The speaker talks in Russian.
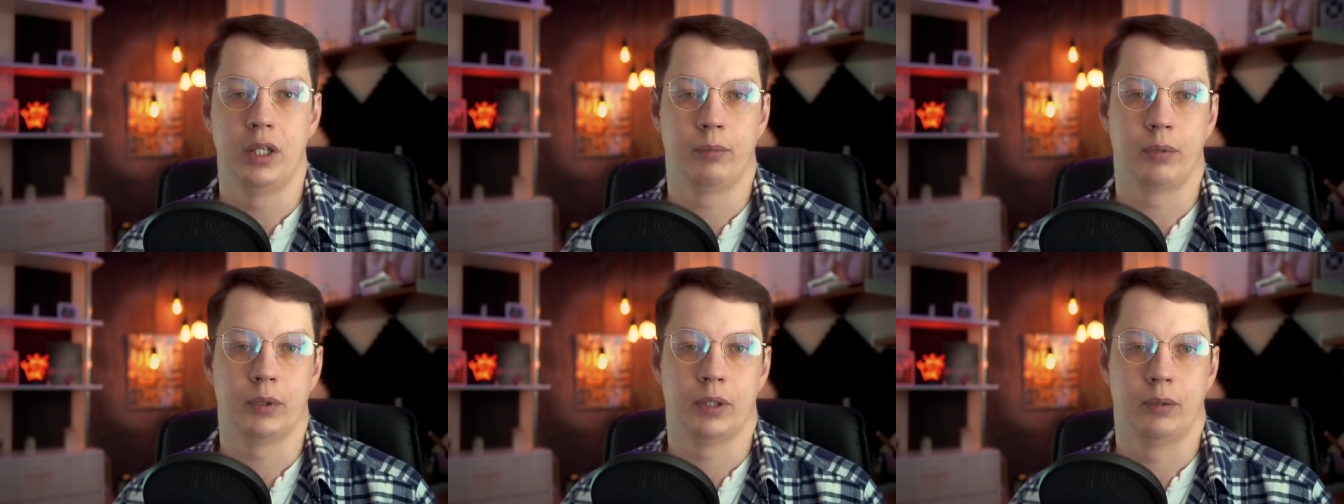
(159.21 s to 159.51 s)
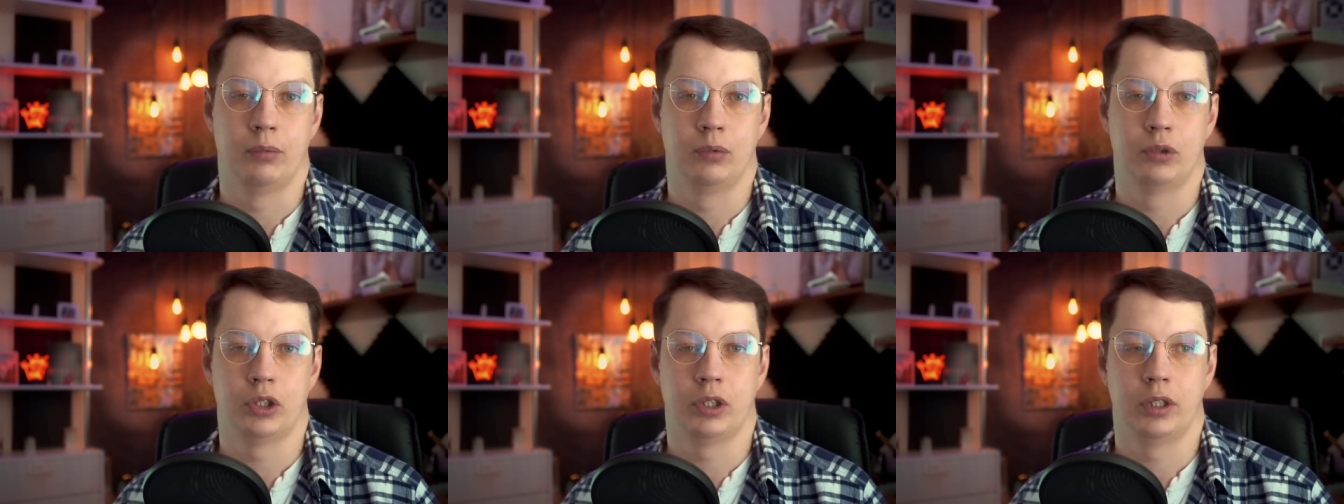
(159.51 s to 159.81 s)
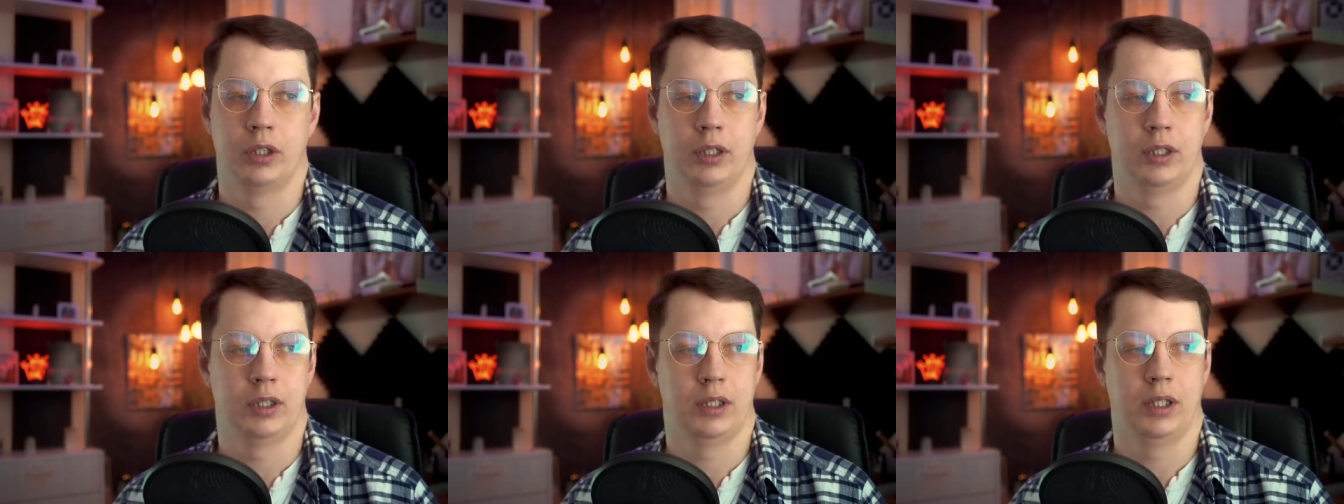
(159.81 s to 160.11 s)
потому что
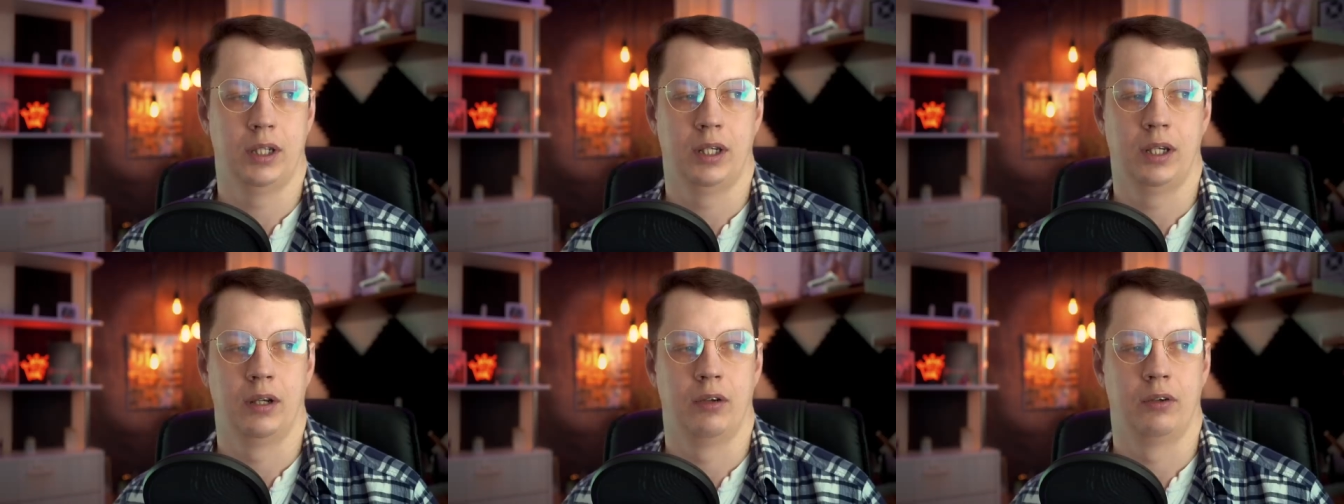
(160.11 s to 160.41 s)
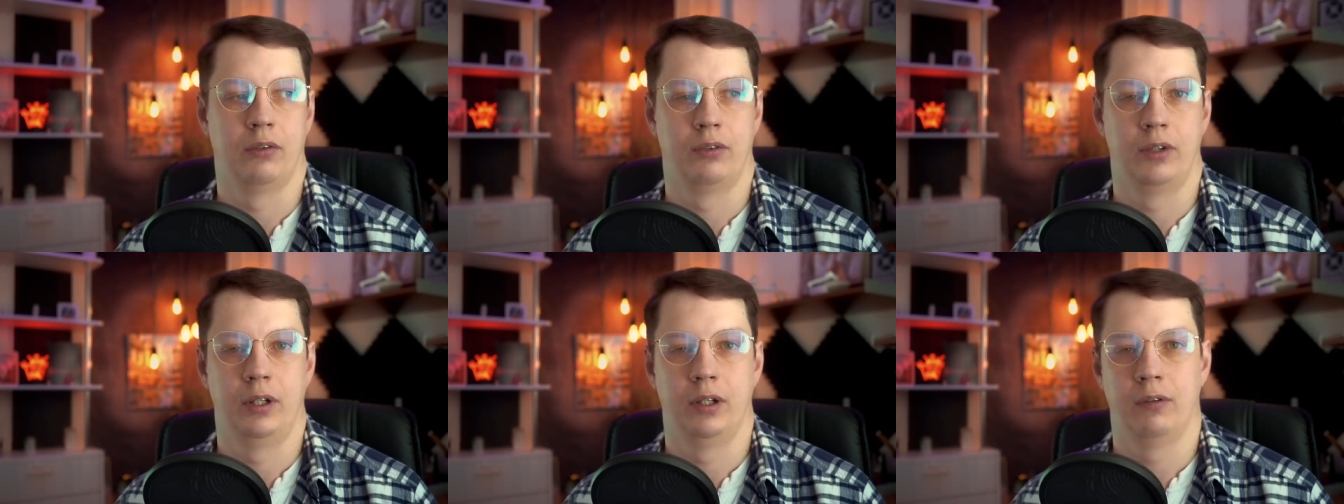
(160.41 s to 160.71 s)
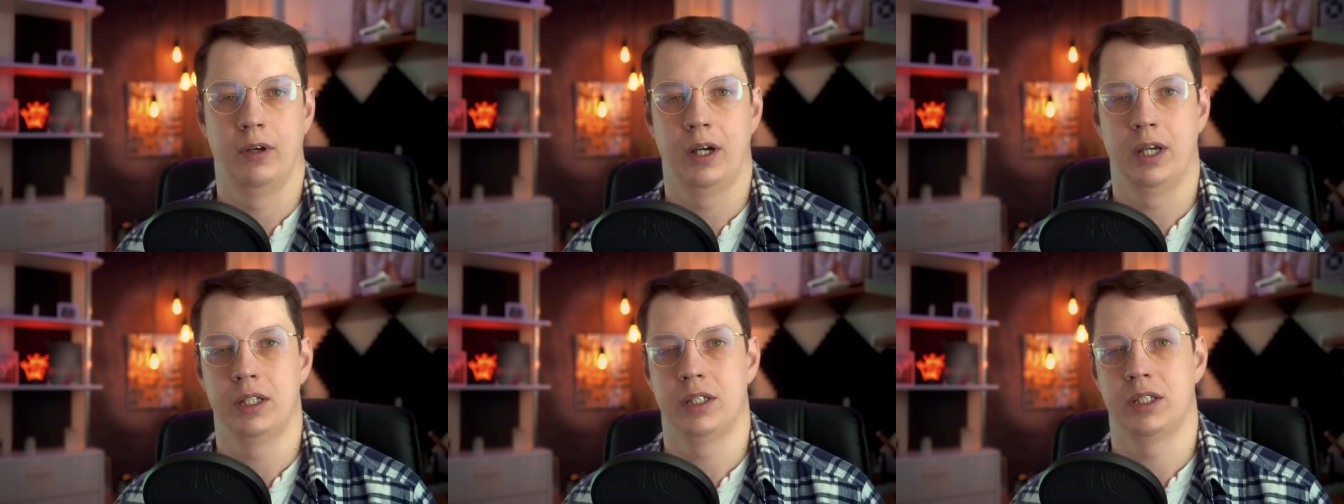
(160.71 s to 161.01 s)
это
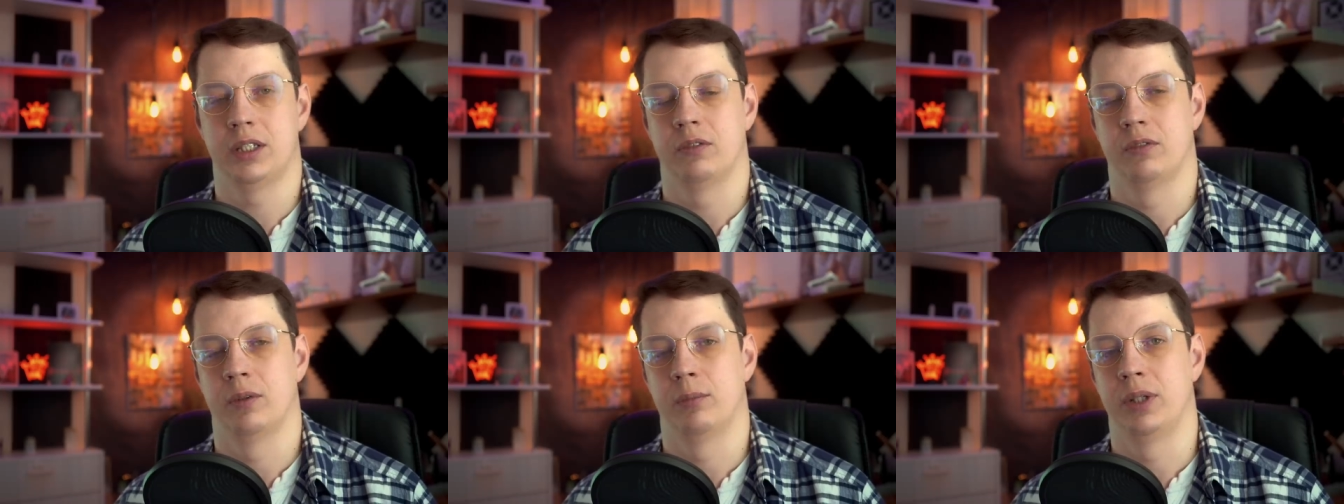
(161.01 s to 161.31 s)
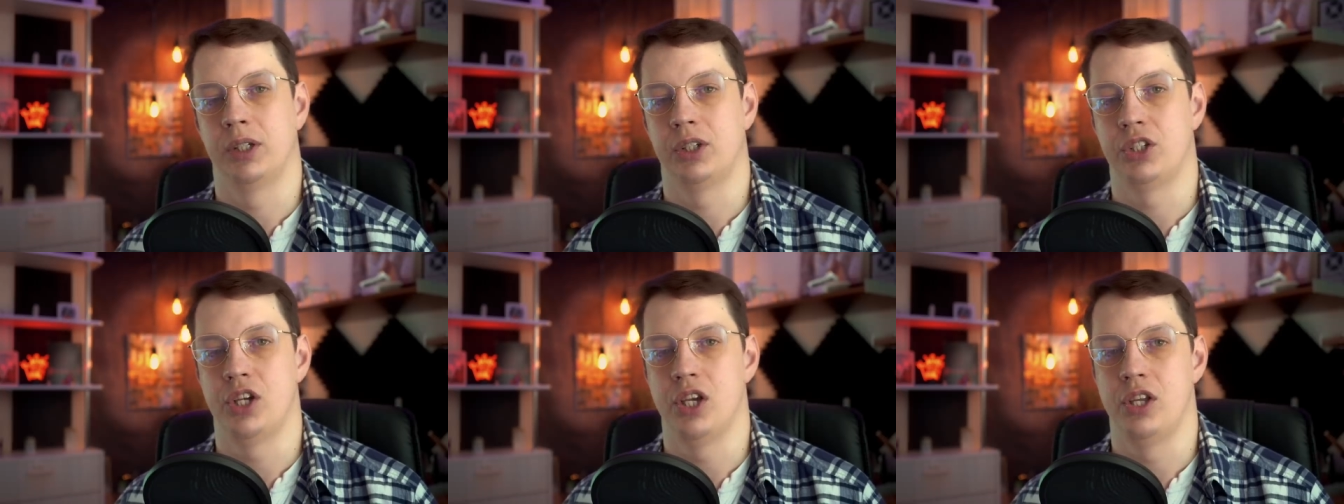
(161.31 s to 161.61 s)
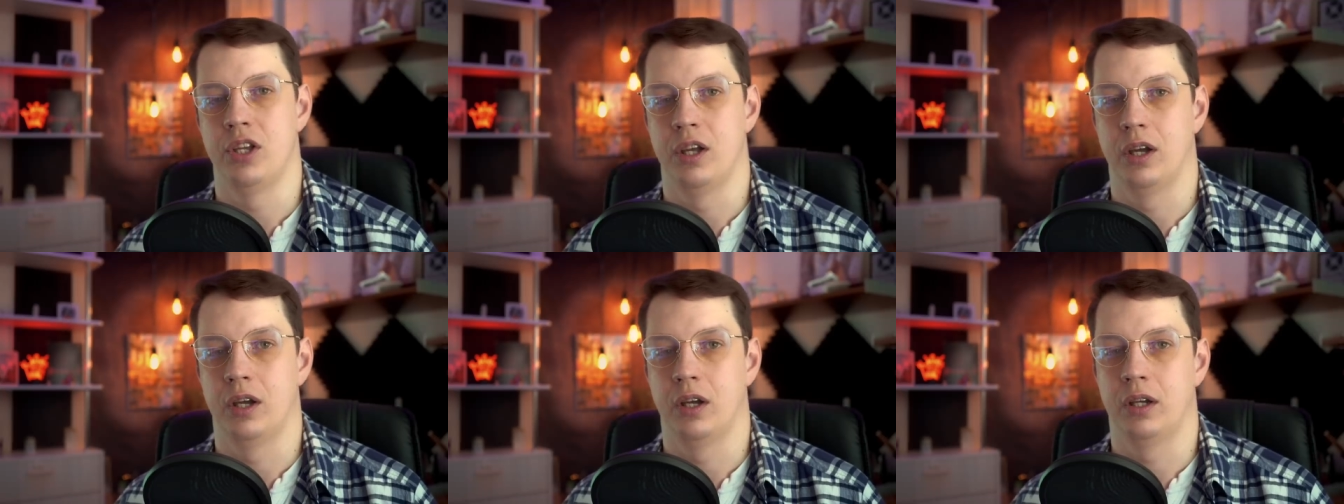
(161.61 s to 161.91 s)
выливается в
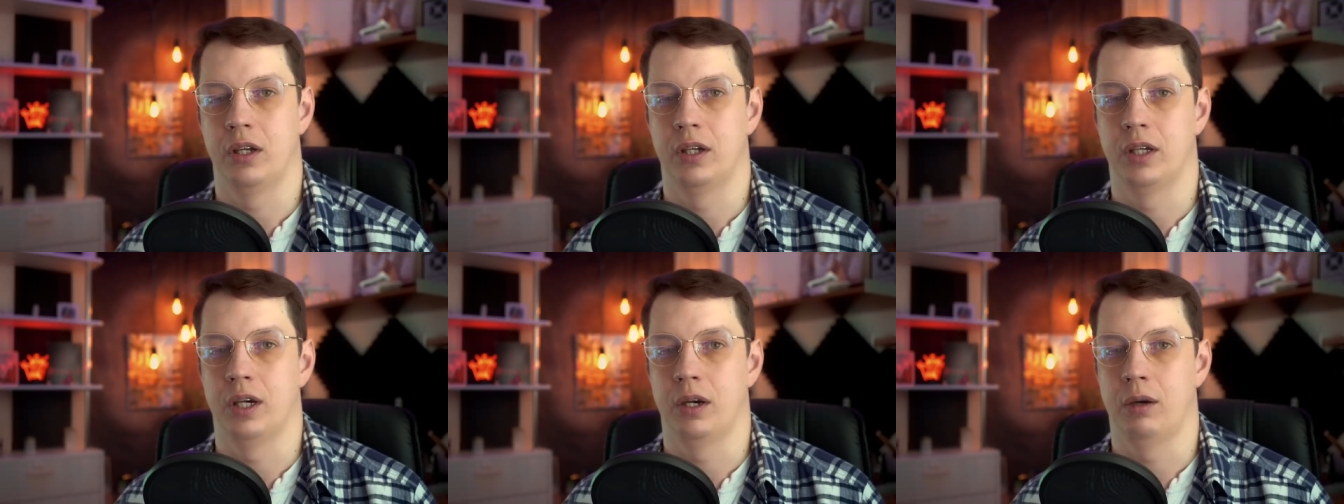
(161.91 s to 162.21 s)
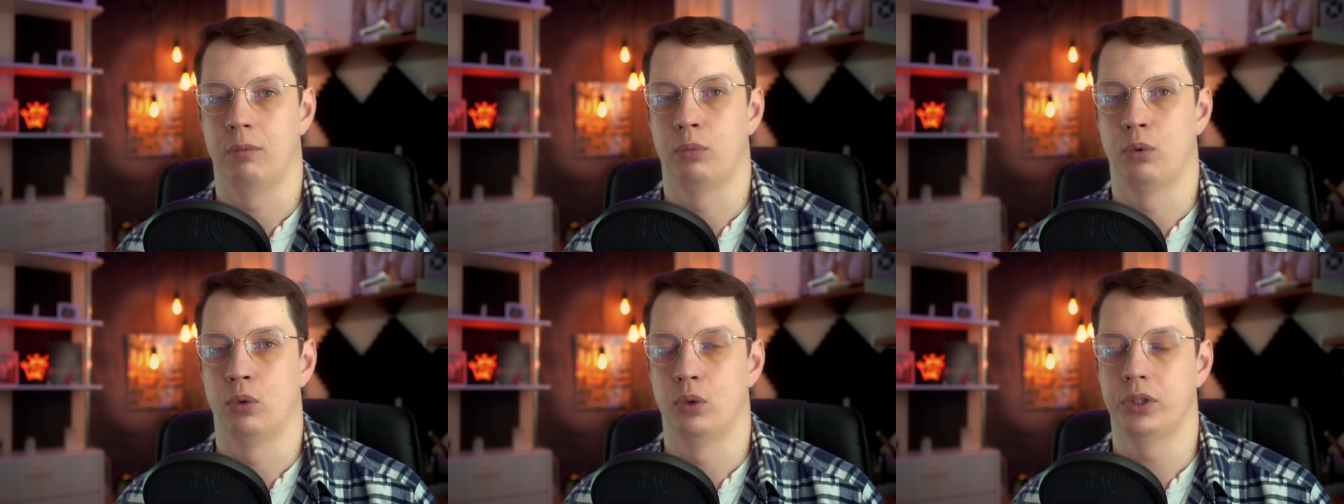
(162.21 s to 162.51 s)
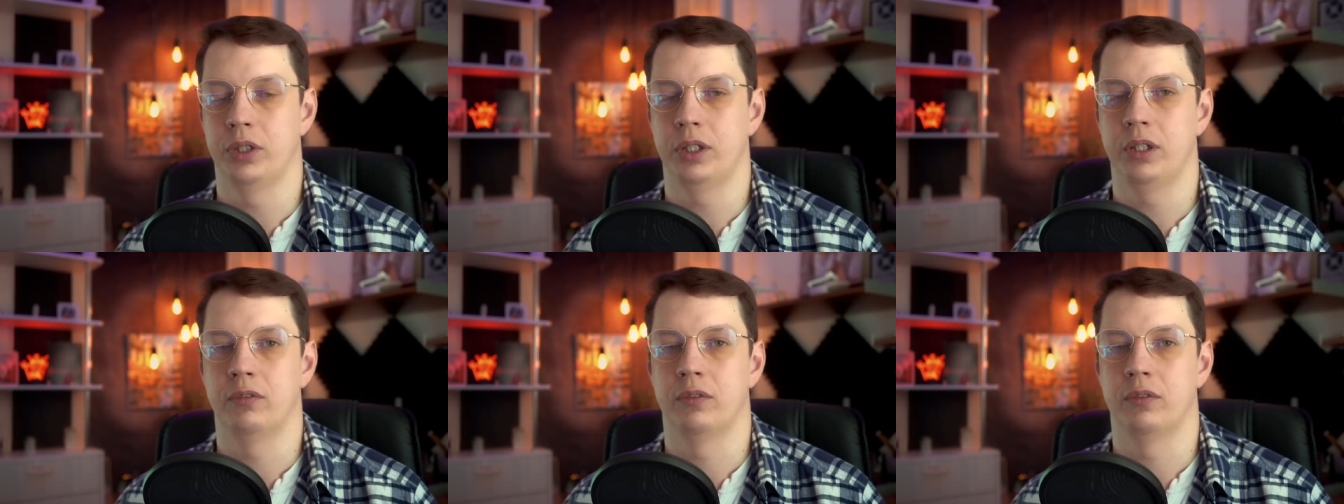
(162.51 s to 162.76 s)
облегчение работы,